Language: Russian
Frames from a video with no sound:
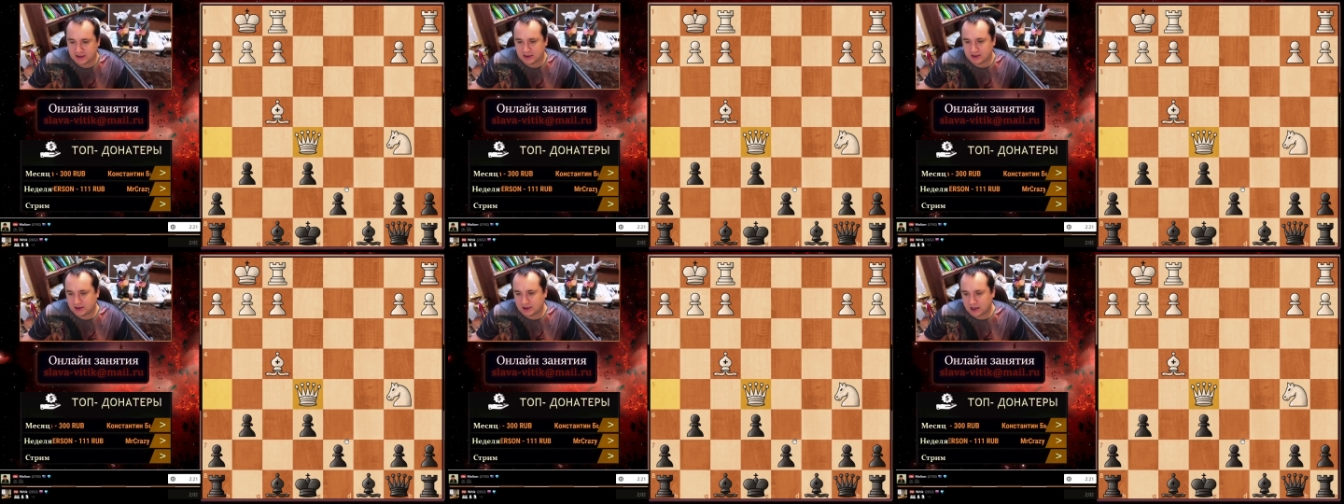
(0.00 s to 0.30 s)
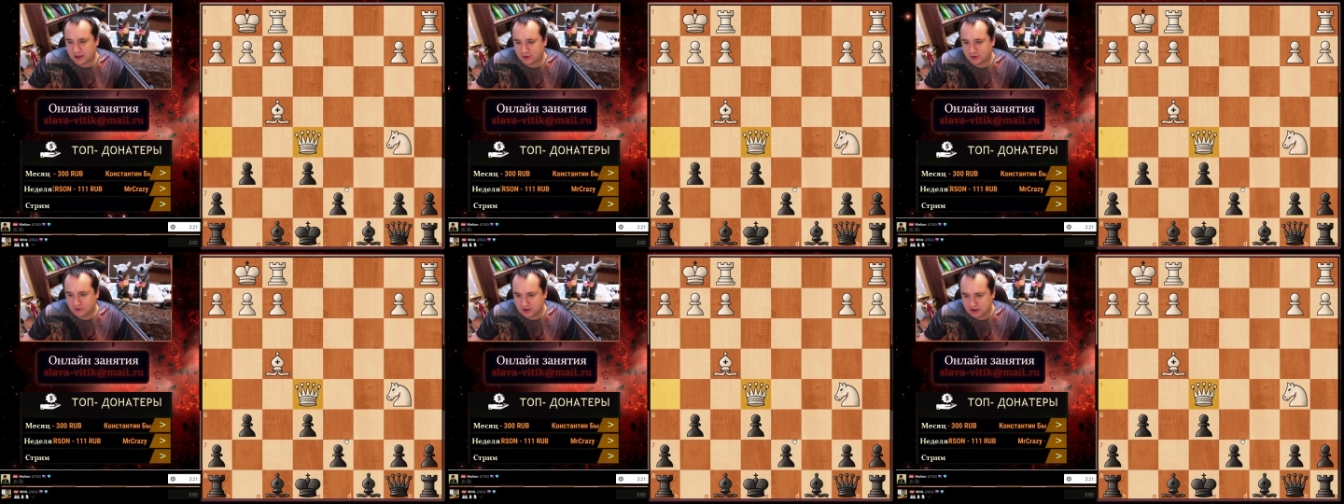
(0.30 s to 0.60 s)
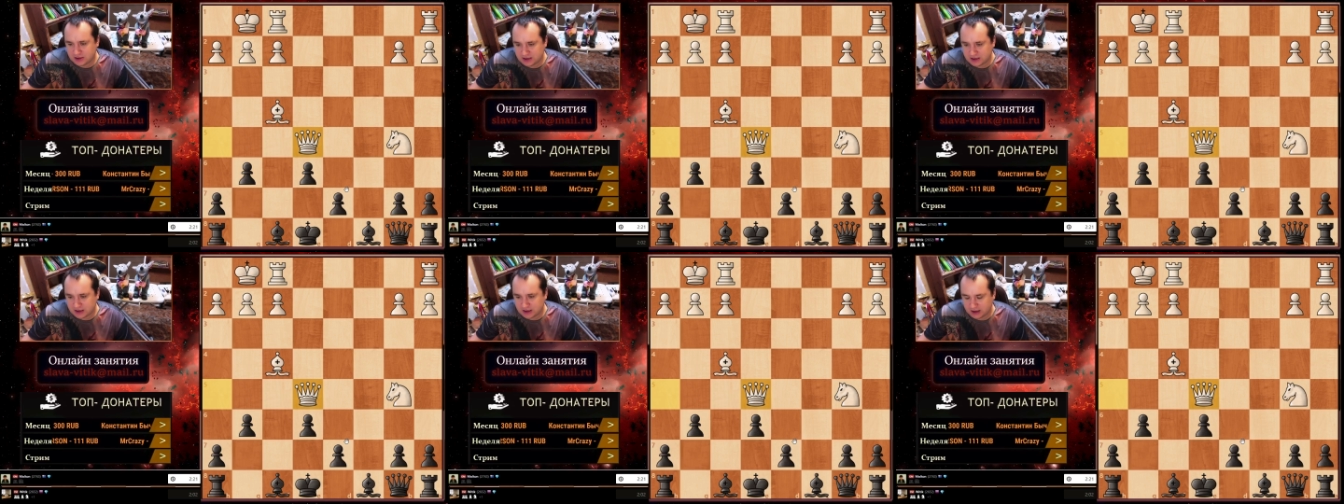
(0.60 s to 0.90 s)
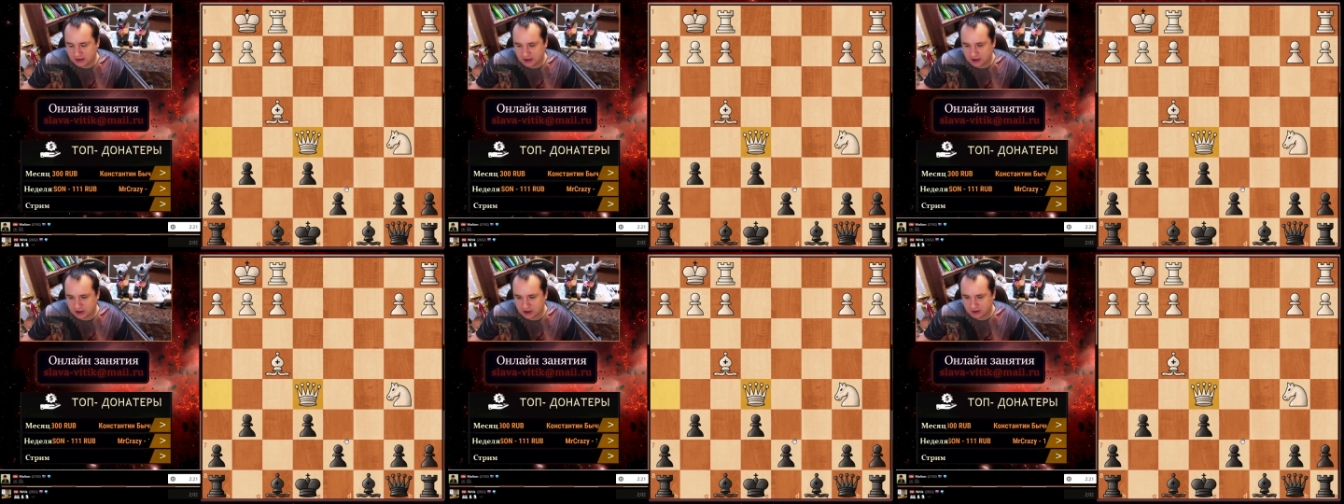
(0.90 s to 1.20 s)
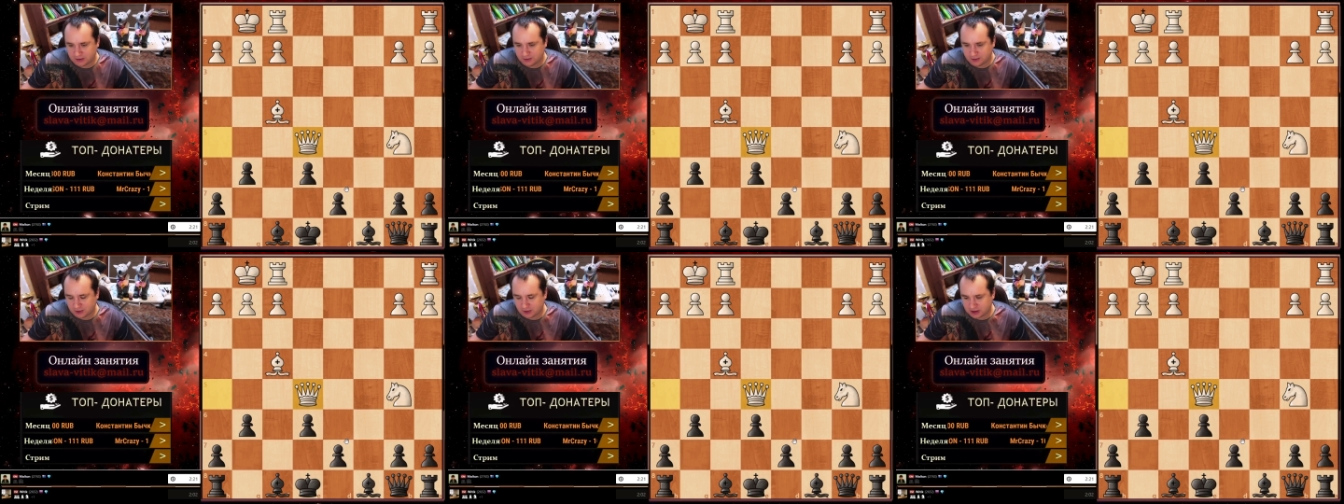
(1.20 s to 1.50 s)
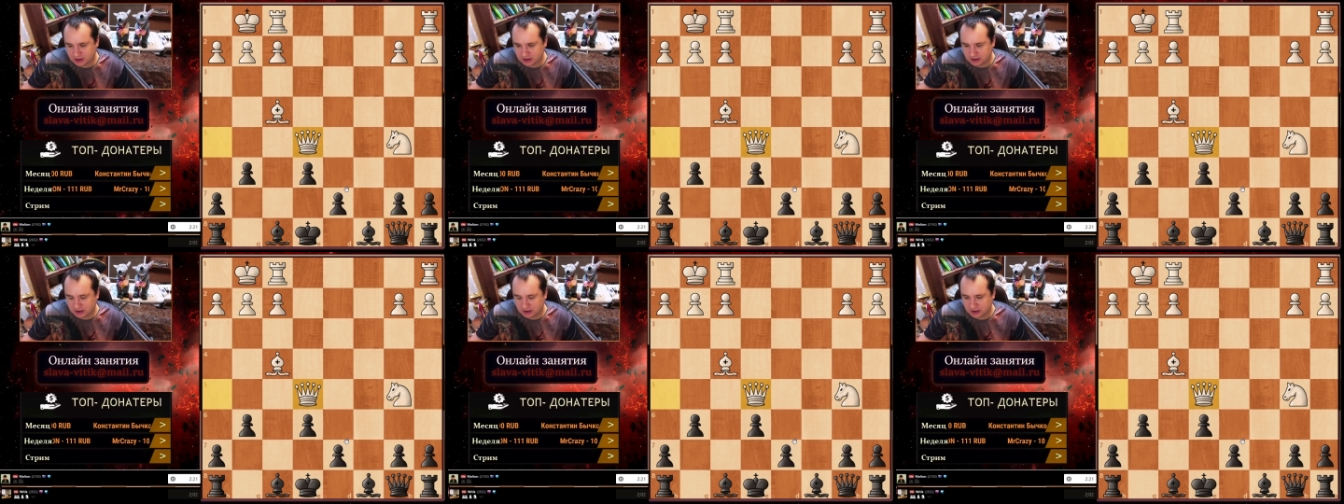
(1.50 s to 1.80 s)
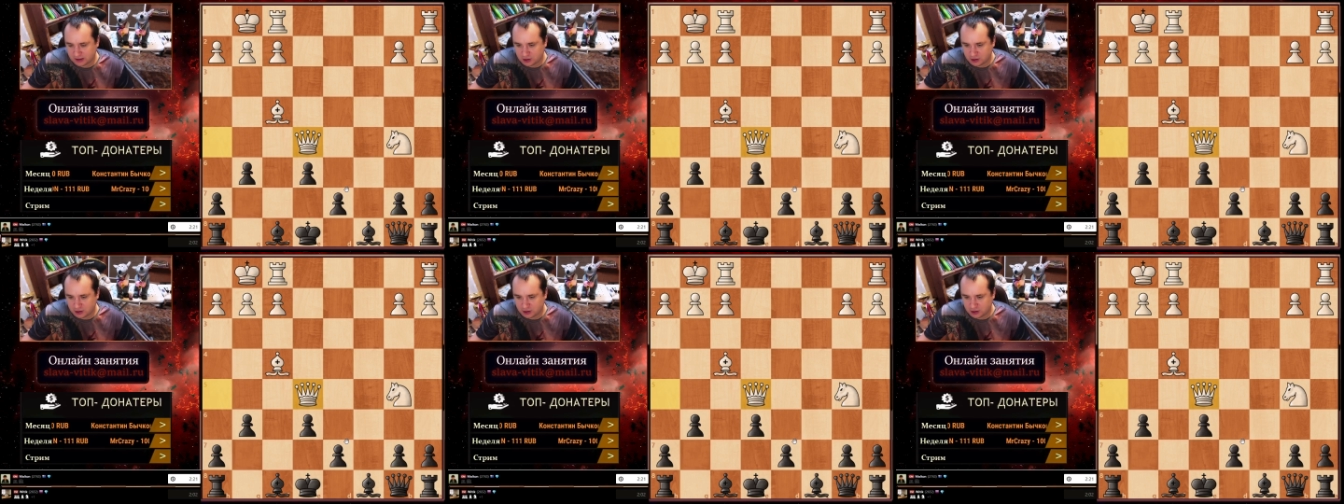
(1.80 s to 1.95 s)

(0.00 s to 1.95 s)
Да, ну и здесь, конечно, просто